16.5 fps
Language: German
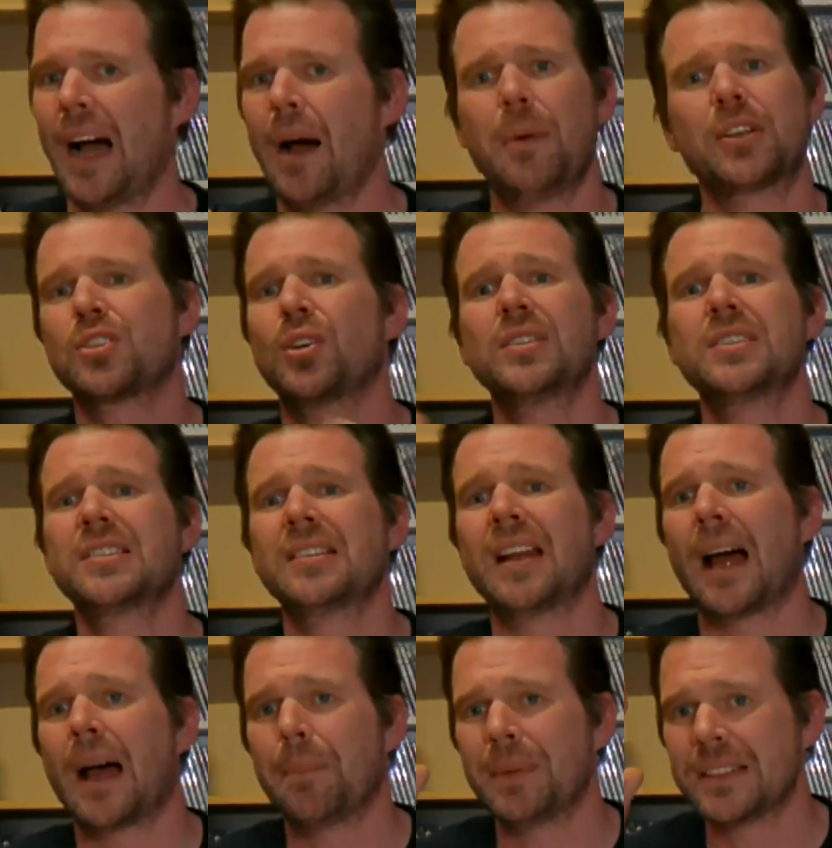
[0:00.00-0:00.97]
aber
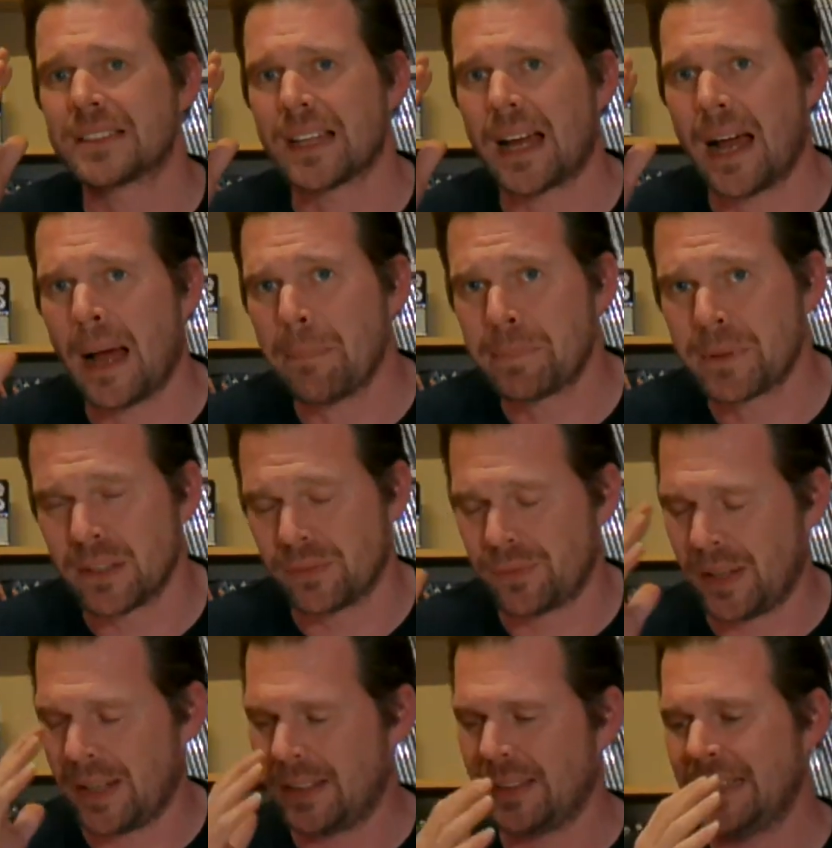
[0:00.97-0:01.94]
trotzdem habe ich es
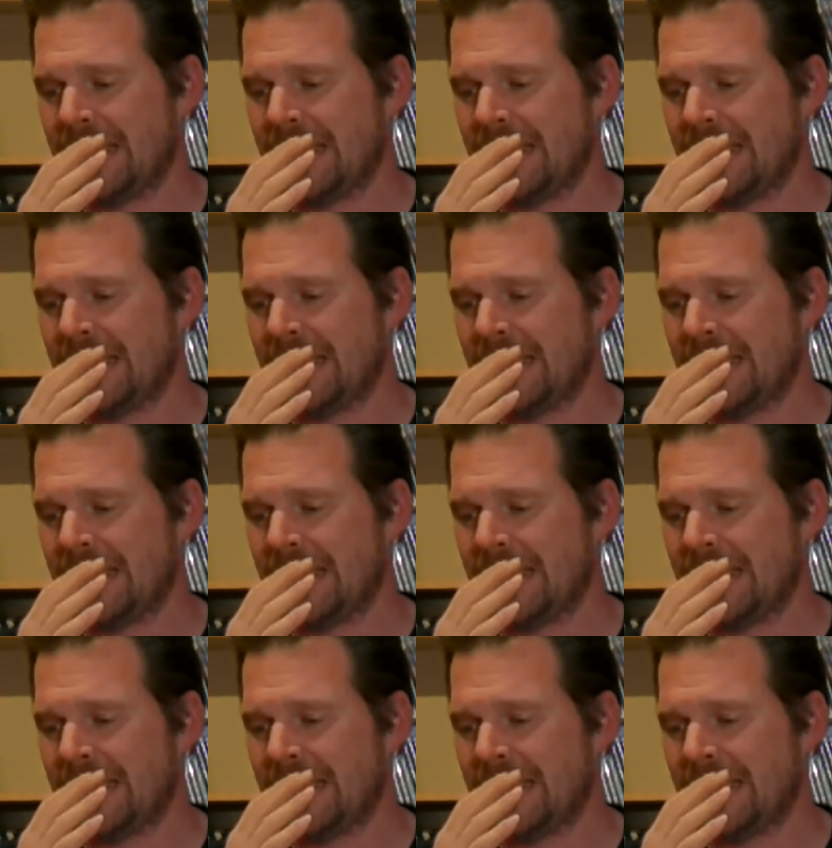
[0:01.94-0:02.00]
abgefeiert.